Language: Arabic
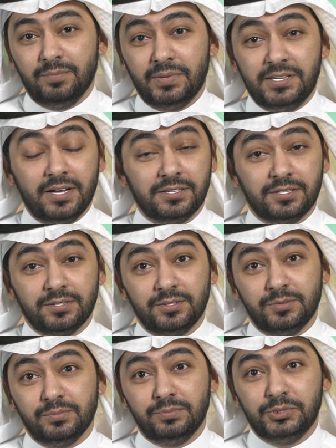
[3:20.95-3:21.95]
بدأت
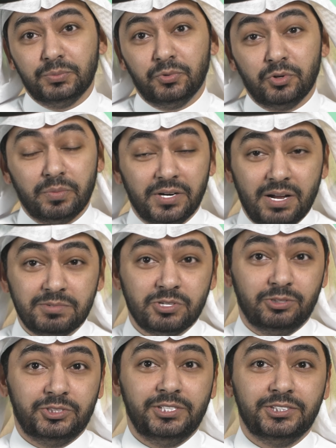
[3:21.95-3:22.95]
بجمهور من
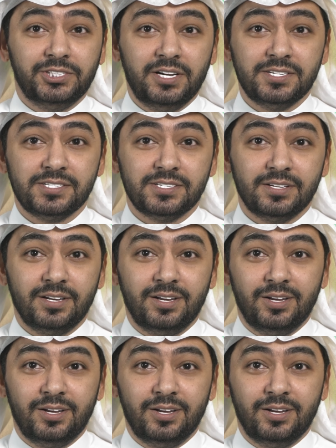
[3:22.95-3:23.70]
25 شخص